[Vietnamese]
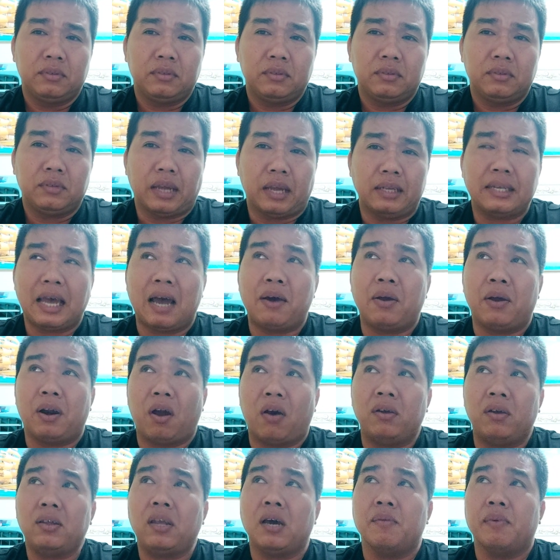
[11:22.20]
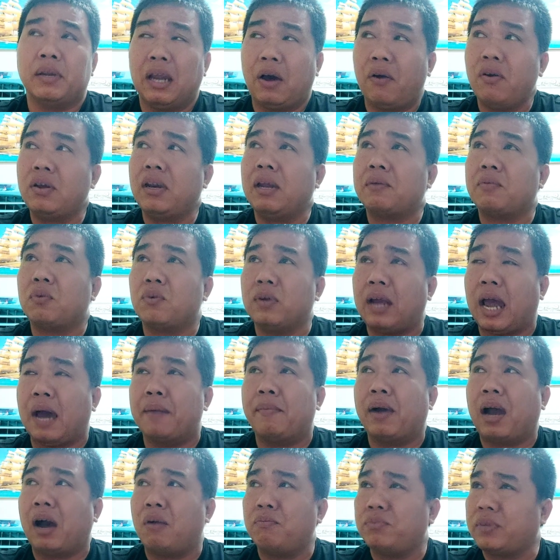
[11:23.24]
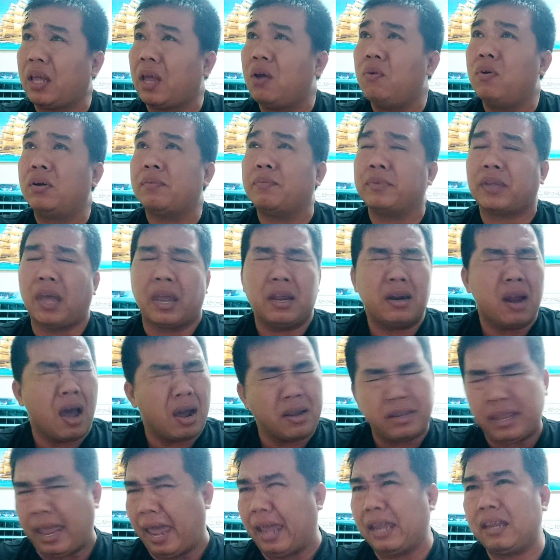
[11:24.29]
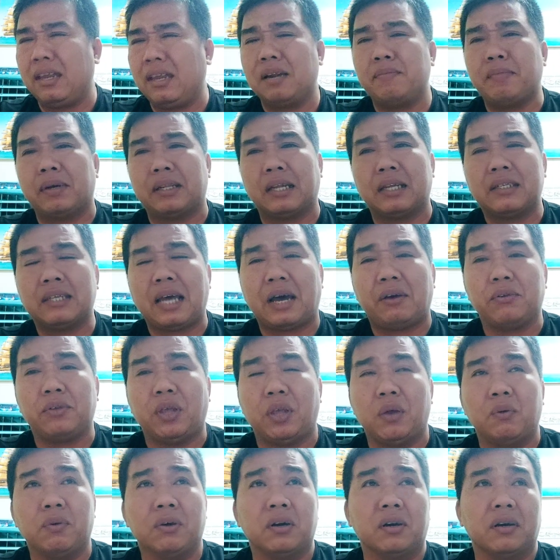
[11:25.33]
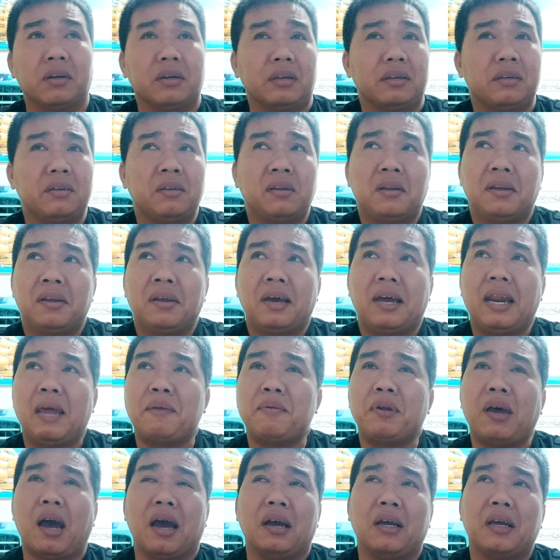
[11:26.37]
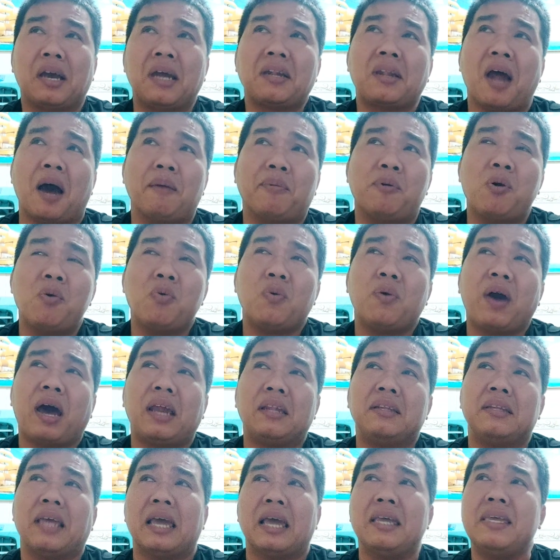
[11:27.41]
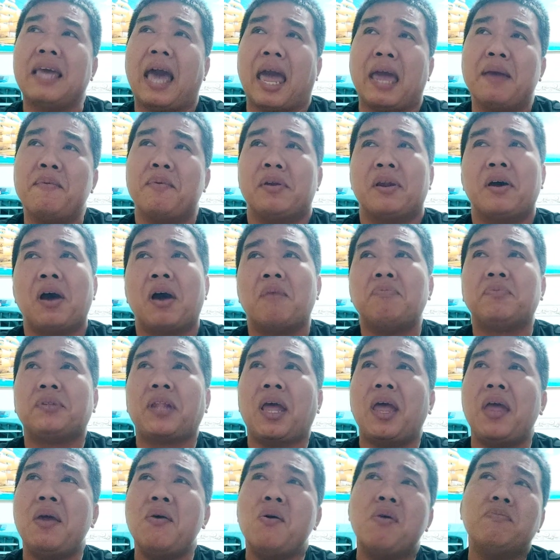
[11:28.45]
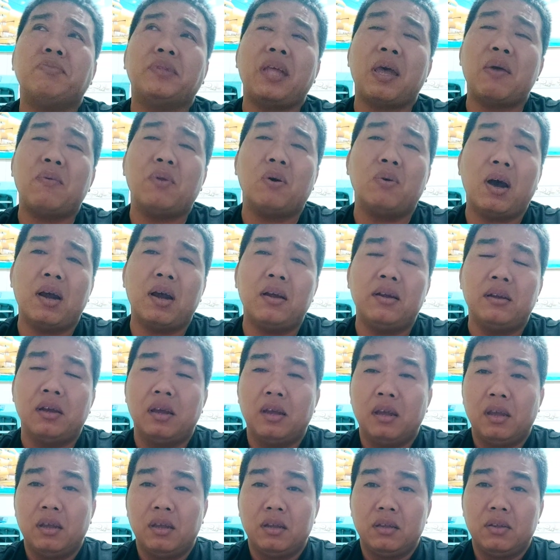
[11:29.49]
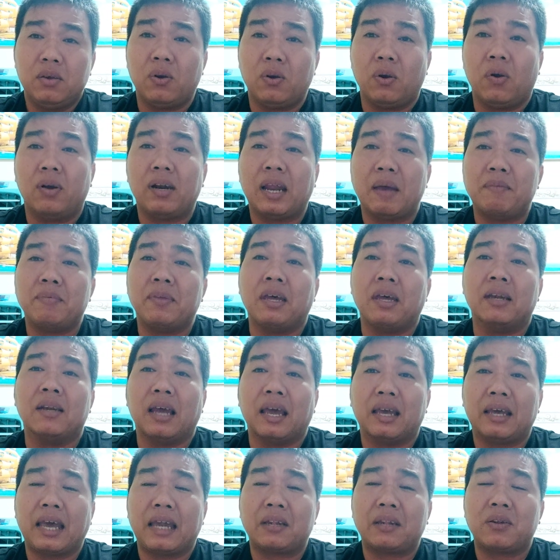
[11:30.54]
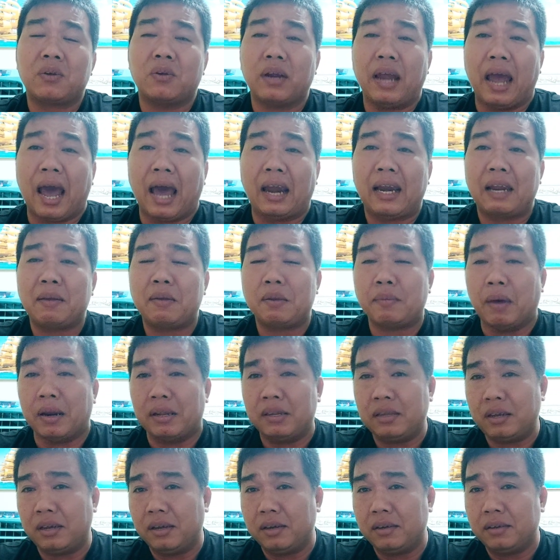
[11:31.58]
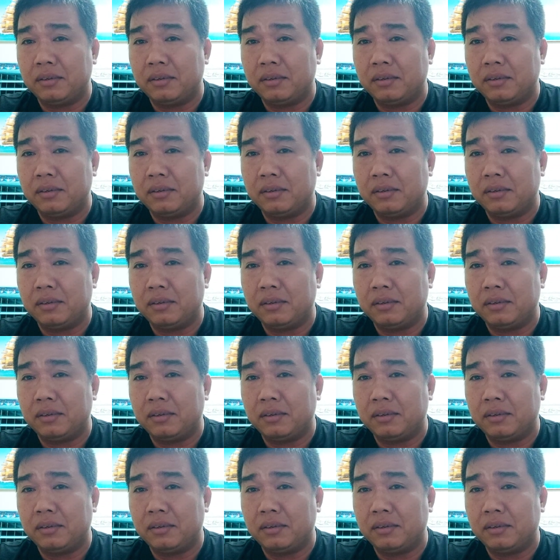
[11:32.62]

tại sao hồi đó giờ mình nói anh em con gà mà không tiêu chị đơn giản như lắm mà tại sao nhiều người anh em nói là kết hợp hút của anh vậy vậy mà nó không tiêu không tiêu đủ thứ chú cụ anh em nhìn lại cách con gà anh em bị bệnh chưa